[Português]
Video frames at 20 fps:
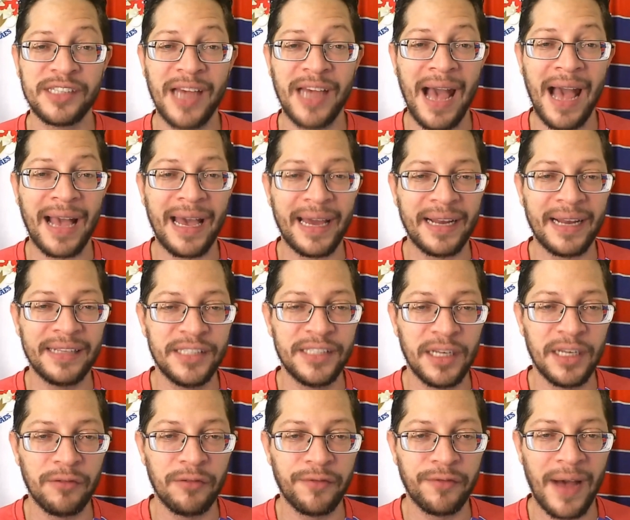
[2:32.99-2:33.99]
já
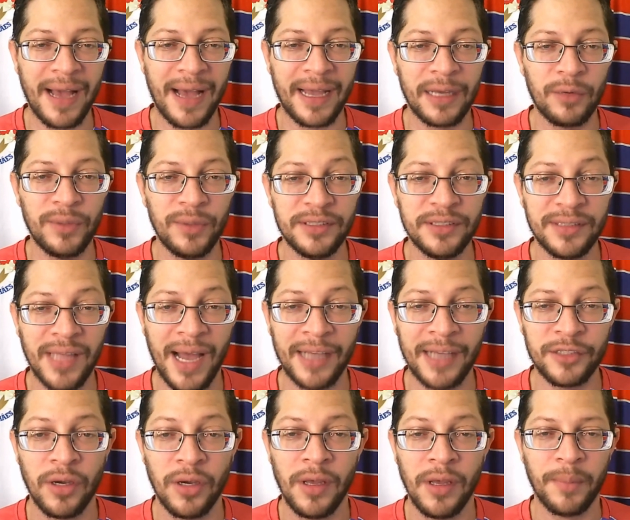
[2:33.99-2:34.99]
garantiram vaga no
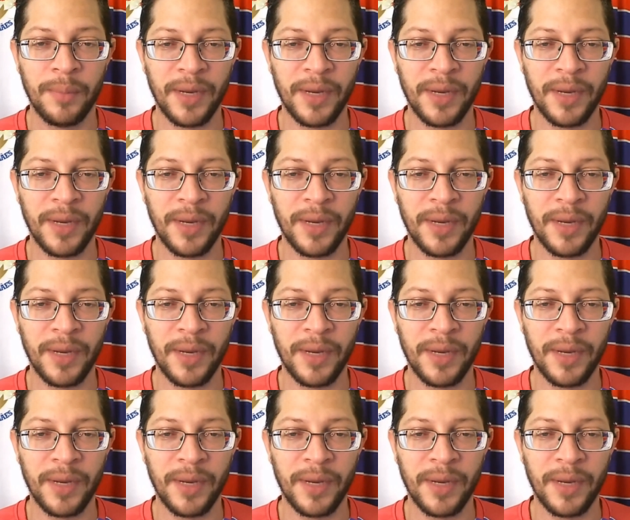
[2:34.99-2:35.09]
estádio